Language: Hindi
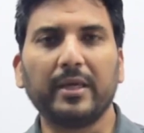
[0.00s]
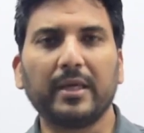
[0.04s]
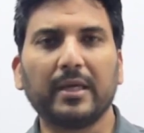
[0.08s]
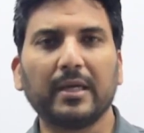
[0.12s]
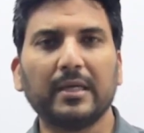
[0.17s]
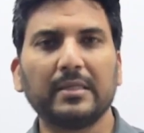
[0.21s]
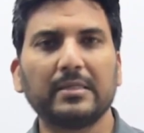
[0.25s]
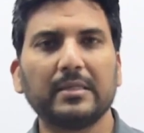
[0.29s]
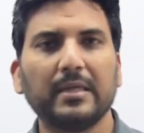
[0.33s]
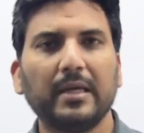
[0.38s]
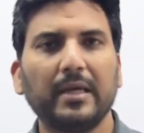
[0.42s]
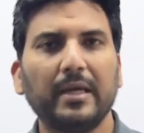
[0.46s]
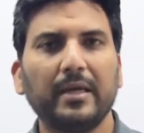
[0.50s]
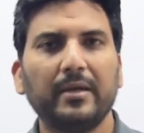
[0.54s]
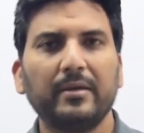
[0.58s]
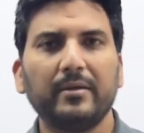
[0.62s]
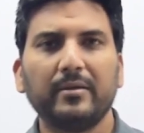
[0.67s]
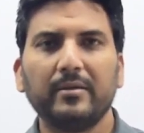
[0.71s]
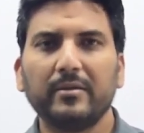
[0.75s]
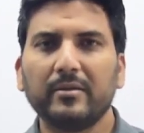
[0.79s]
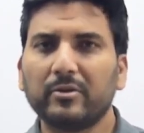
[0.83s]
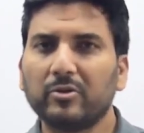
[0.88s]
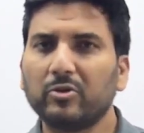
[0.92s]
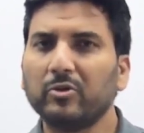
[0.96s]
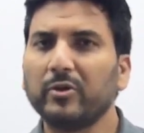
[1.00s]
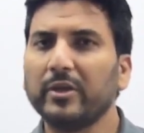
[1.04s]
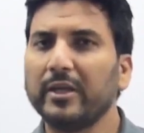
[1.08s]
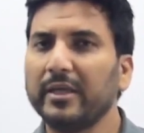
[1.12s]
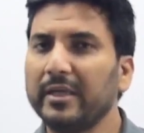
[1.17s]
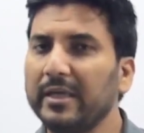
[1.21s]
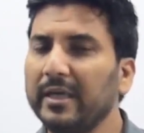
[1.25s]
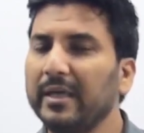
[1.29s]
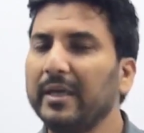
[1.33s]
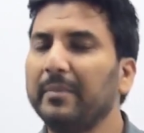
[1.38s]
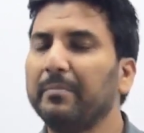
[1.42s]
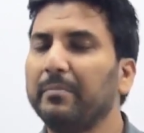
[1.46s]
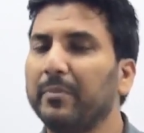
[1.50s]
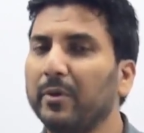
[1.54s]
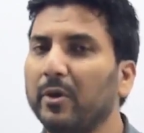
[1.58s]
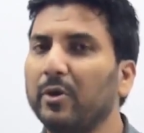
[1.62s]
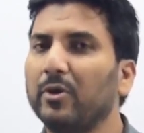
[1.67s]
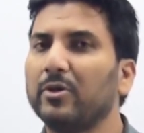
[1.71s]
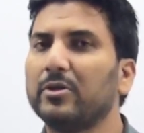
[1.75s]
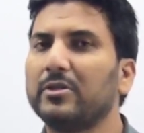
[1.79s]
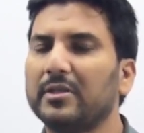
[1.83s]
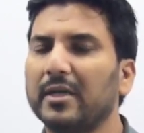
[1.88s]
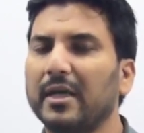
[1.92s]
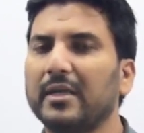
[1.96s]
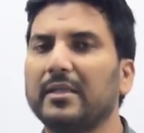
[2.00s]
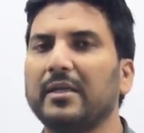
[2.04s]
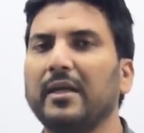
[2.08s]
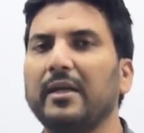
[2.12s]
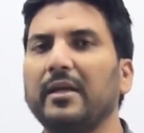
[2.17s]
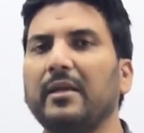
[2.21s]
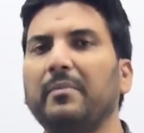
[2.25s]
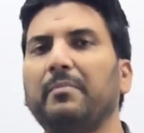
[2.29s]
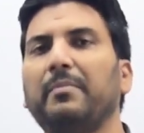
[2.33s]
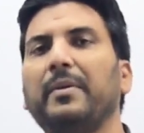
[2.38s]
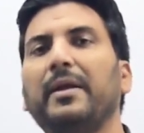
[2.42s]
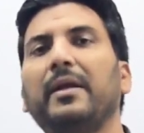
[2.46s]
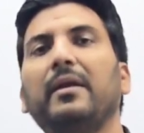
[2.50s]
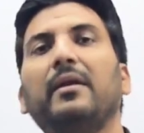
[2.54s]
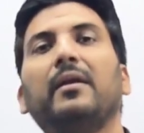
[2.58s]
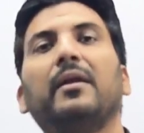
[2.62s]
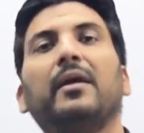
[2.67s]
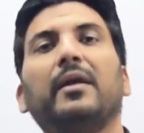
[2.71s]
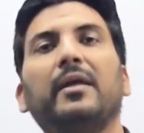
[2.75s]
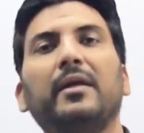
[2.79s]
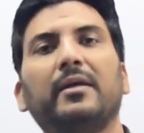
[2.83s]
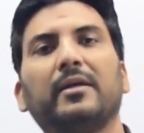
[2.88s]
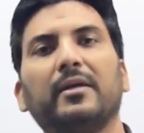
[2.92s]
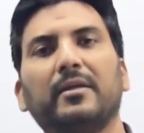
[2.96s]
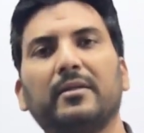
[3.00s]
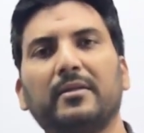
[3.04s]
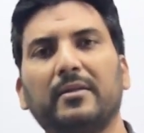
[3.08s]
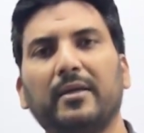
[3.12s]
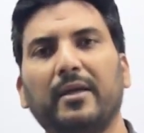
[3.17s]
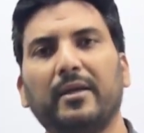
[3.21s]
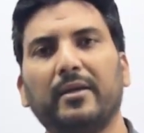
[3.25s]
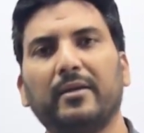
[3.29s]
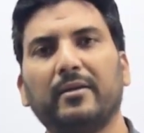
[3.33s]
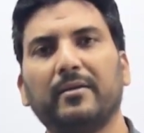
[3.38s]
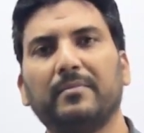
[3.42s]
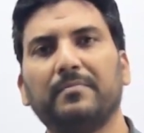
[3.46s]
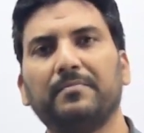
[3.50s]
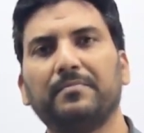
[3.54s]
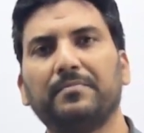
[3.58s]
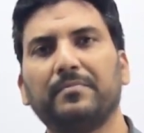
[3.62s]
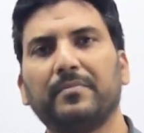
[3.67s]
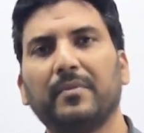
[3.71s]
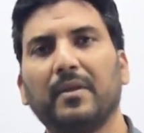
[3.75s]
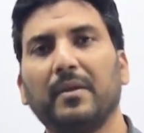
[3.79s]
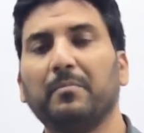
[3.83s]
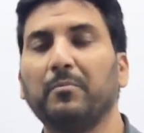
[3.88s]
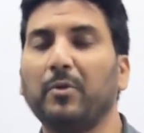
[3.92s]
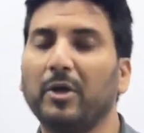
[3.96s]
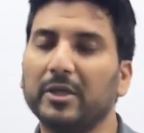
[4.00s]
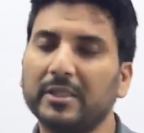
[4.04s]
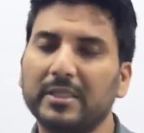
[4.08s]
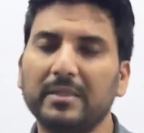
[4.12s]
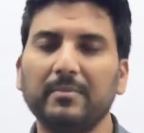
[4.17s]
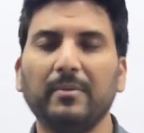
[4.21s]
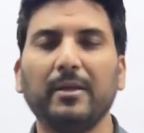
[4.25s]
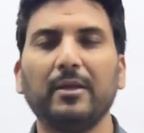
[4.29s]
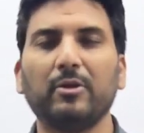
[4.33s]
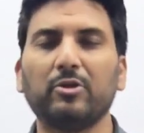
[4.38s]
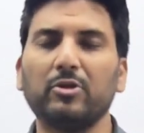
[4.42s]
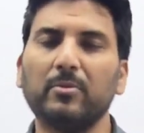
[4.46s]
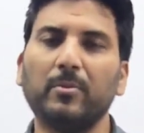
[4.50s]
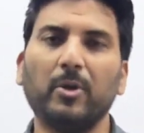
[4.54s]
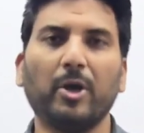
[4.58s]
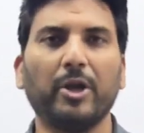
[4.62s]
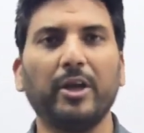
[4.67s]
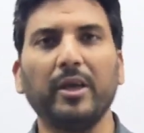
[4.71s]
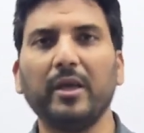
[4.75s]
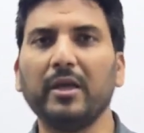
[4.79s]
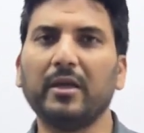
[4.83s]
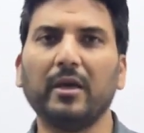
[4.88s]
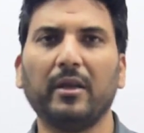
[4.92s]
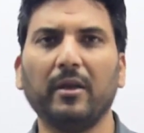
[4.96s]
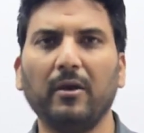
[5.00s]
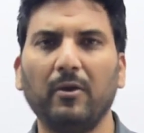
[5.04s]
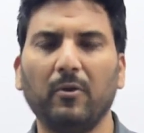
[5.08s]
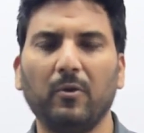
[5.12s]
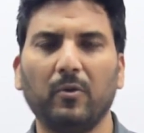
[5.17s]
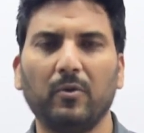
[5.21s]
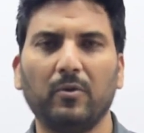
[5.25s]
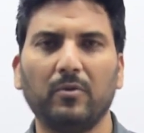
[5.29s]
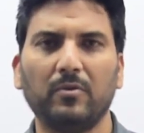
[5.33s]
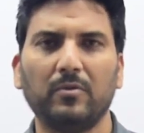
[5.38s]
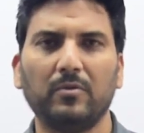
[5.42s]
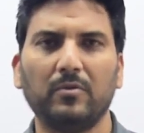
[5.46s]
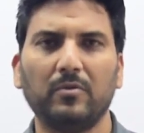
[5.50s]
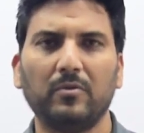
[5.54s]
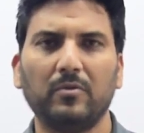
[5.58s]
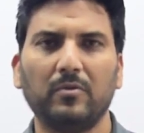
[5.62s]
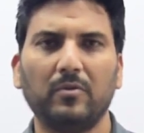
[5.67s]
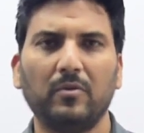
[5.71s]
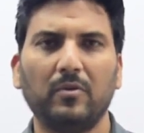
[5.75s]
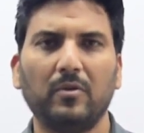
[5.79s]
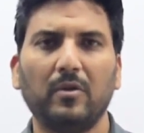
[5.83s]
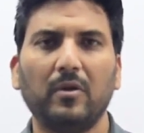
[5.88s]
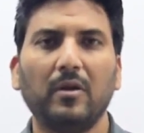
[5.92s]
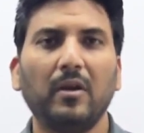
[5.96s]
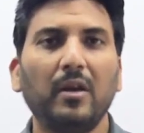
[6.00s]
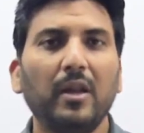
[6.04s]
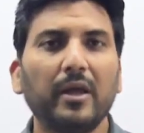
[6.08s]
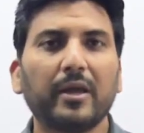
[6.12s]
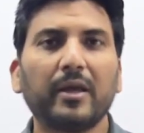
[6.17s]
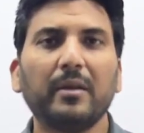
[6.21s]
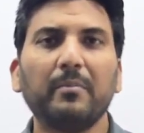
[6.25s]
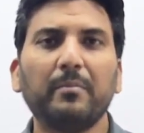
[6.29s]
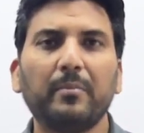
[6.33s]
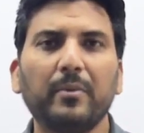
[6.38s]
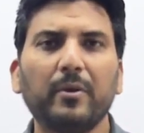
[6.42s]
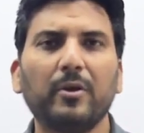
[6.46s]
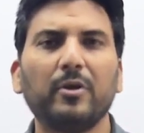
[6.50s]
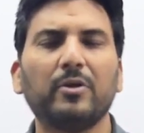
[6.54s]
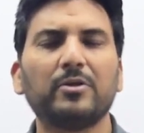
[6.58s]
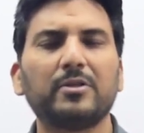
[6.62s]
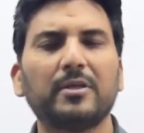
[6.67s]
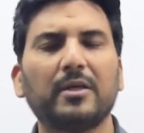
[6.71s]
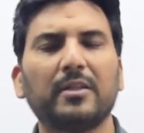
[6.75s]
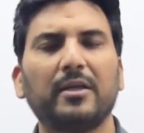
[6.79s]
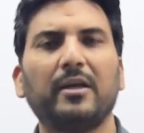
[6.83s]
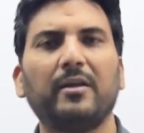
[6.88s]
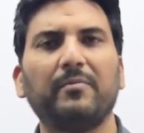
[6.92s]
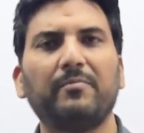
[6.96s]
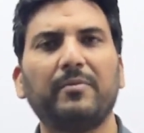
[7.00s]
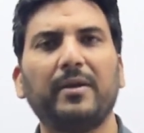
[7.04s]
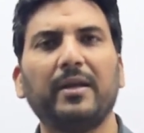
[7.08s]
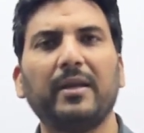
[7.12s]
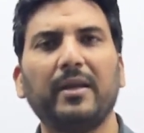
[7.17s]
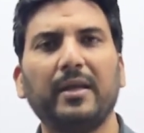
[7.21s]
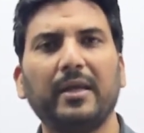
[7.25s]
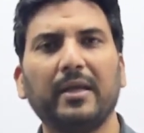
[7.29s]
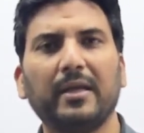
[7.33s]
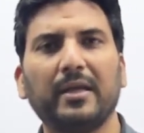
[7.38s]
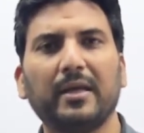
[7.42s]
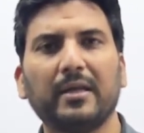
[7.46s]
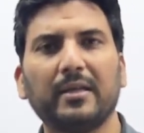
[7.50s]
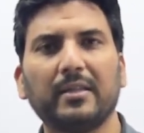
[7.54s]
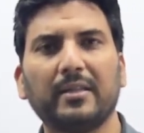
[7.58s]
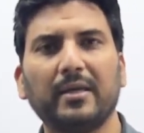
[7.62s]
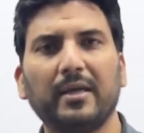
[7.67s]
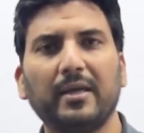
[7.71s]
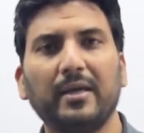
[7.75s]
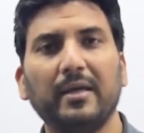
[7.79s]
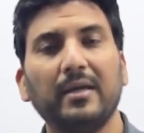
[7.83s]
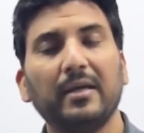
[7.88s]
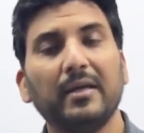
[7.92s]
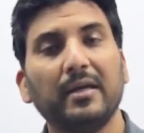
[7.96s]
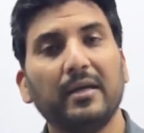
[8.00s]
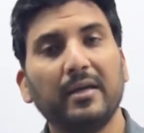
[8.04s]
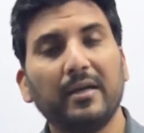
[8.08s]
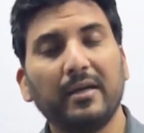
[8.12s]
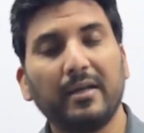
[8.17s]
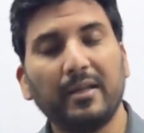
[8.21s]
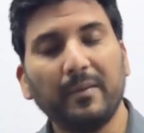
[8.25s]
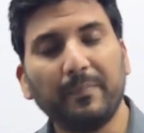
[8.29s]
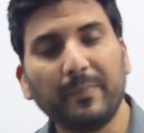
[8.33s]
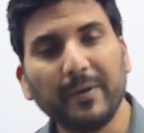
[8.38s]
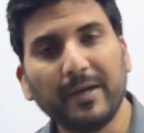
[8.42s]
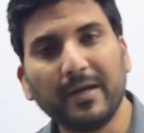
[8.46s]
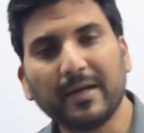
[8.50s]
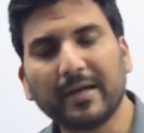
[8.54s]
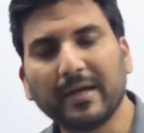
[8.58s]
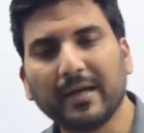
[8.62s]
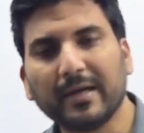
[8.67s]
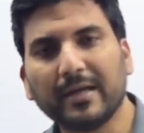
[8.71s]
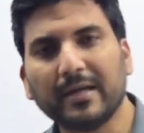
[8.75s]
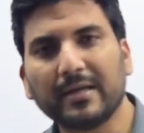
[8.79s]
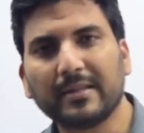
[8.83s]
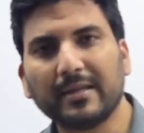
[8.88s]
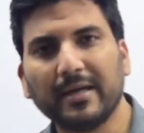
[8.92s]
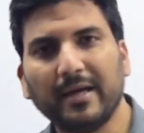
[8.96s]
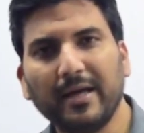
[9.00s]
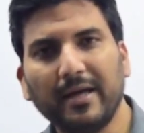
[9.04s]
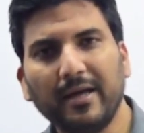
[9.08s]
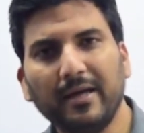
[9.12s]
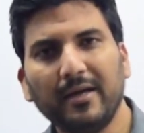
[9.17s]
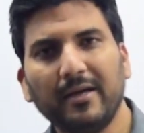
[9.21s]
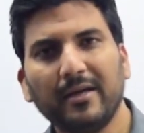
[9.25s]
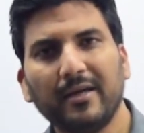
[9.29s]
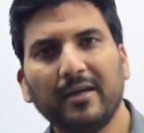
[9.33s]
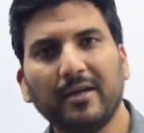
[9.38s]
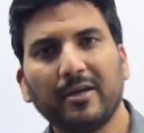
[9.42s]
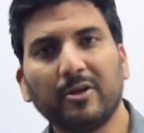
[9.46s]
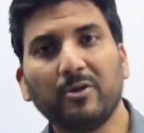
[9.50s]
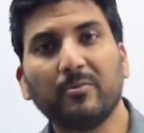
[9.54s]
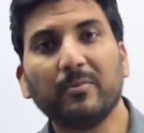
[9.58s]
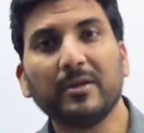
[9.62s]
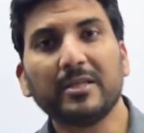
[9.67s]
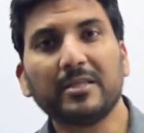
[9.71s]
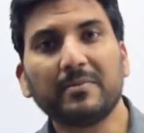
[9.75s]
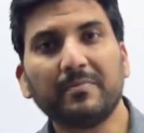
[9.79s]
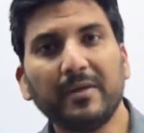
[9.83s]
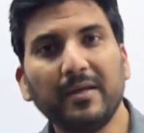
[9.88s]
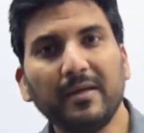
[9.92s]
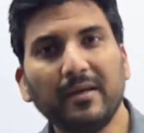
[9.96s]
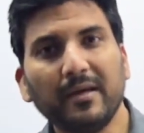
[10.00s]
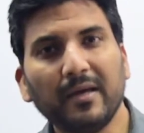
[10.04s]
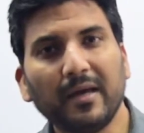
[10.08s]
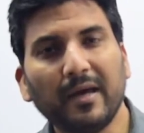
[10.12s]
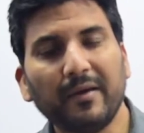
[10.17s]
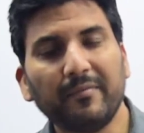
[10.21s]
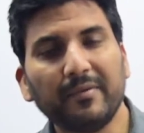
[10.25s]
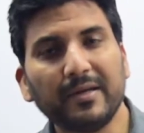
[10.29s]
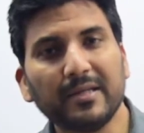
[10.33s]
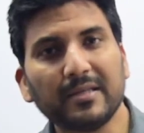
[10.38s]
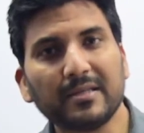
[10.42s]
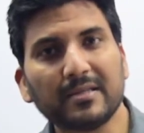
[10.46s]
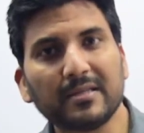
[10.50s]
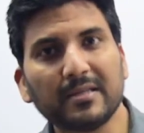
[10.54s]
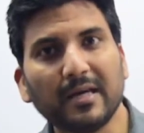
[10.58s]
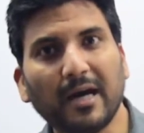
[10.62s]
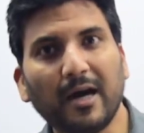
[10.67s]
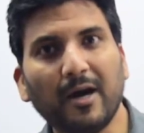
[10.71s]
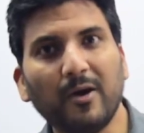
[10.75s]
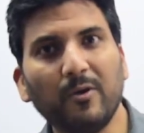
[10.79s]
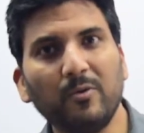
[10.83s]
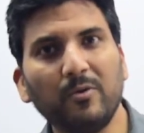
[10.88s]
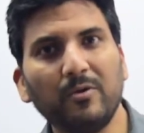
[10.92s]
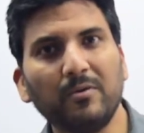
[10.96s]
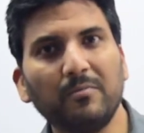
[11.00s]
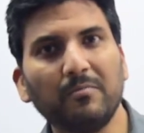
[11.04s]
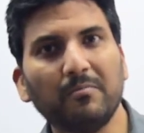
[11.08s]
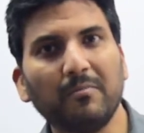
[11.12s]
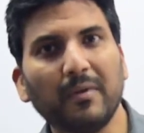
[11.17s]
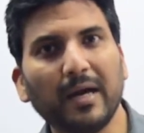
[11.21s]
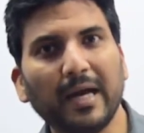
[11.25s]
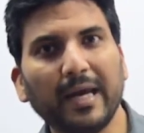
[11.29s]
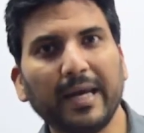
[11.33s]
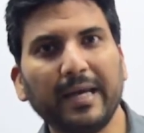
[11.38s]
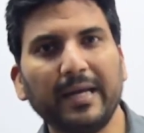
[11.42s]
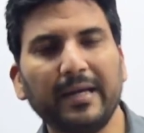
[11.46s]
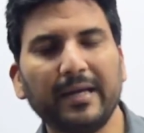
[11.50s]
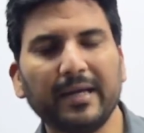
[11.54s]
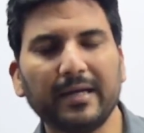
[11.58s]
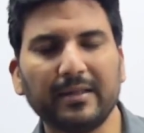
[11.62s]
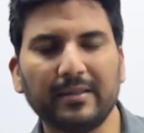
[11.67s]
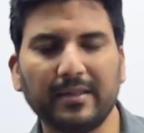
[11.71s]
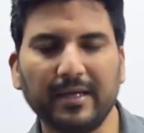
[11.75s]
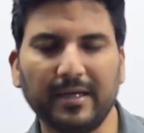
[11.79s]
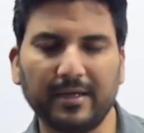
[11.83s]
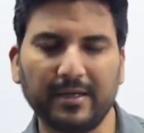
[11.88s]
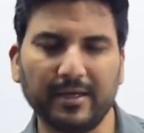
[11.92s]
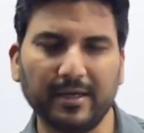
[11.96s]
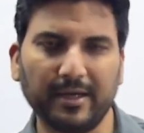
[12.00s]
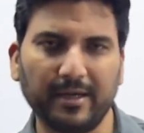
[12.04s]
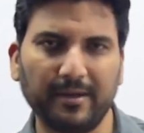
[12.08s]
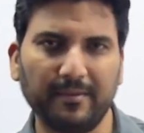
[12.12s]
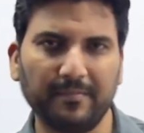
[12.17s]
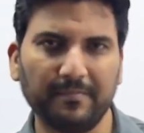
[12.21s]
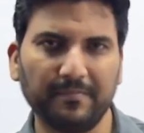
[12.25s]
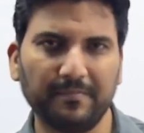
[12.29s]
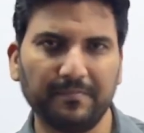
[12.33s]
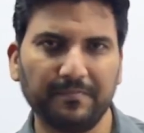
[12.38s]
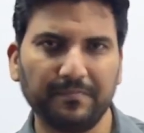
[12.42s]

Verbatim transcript: देखा जाए तो ये बहुत ज्यादा डिपेंड नहीं करता है पॉसिबल हो तो मॉर्निंग कर लो लेकिन बहुत ज्यादा डिपेंड नहीं करता है डिपेंड क्या करता है यू मस्ट बी हैविंग साउंड माइंड एट दैट टाइम